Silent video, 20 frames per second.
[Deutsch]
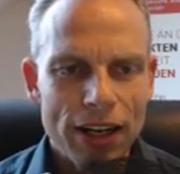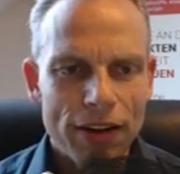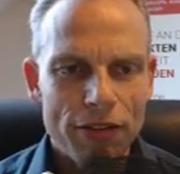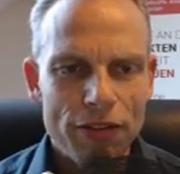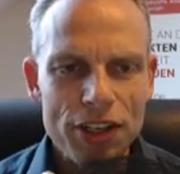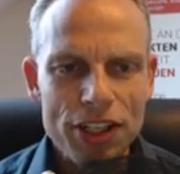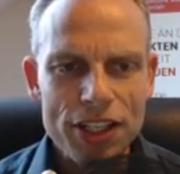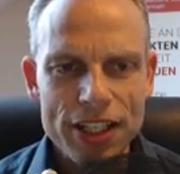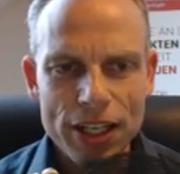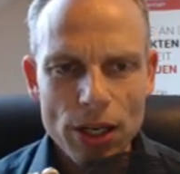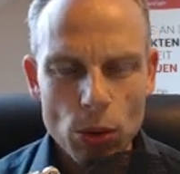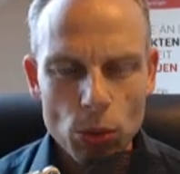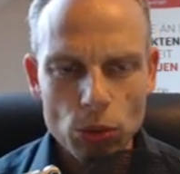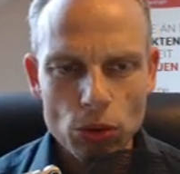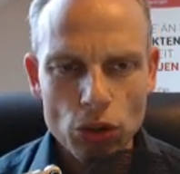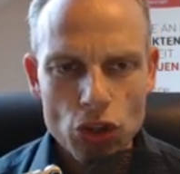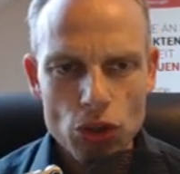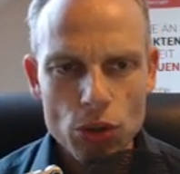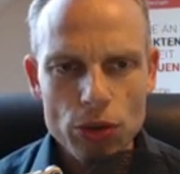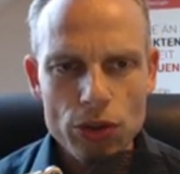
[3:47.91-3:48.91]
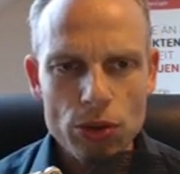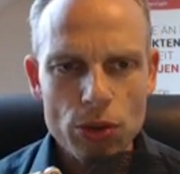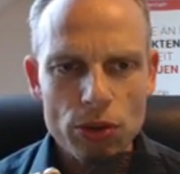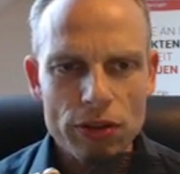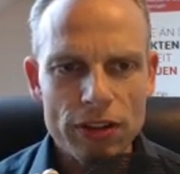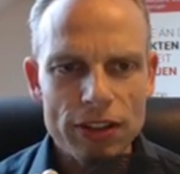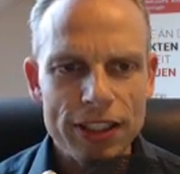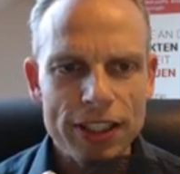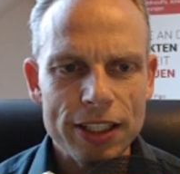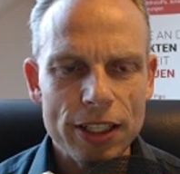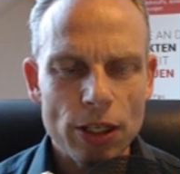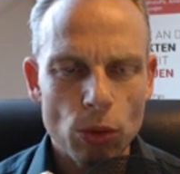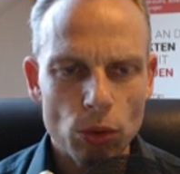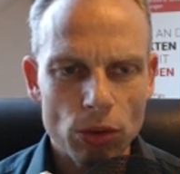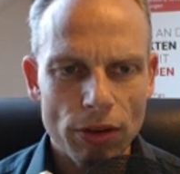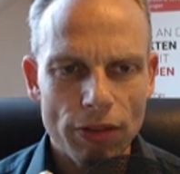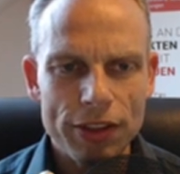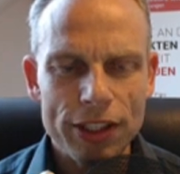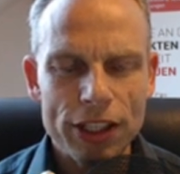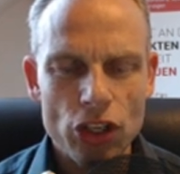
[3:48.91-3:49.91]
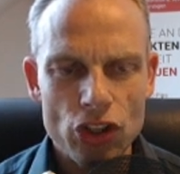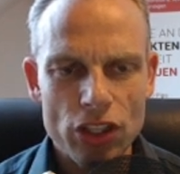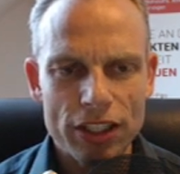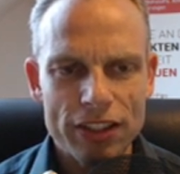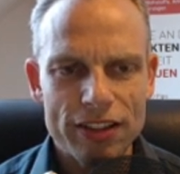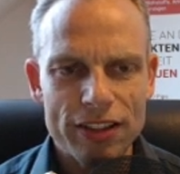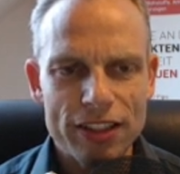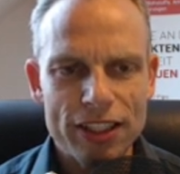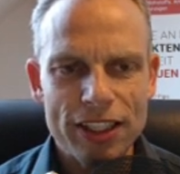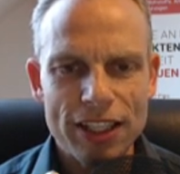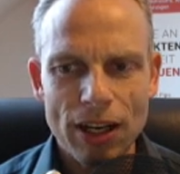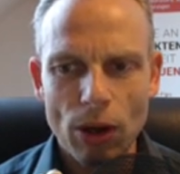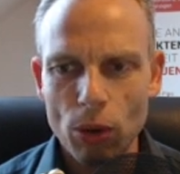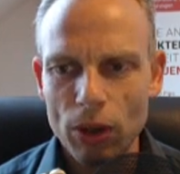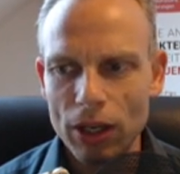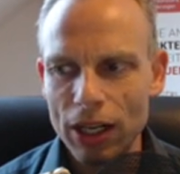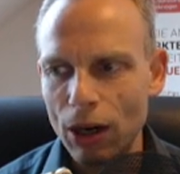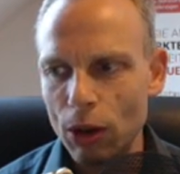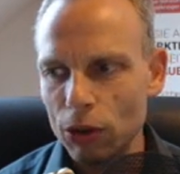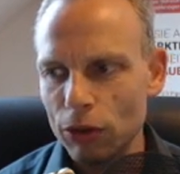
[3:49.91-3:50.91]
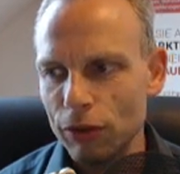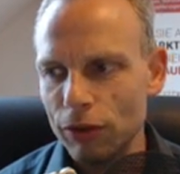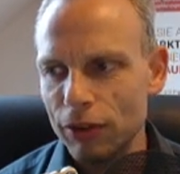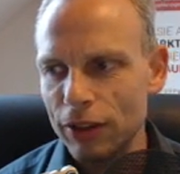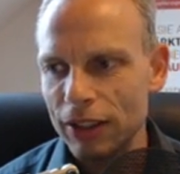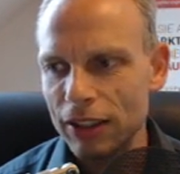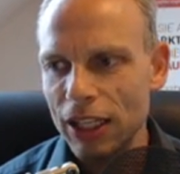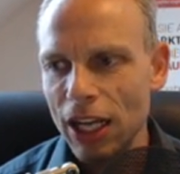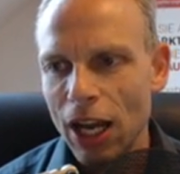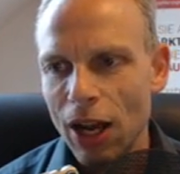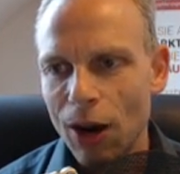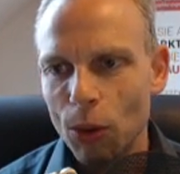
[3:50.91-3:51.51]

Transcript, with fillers: wichtige Unterstützungslinien oder Widerstandslinien auch herausfinden.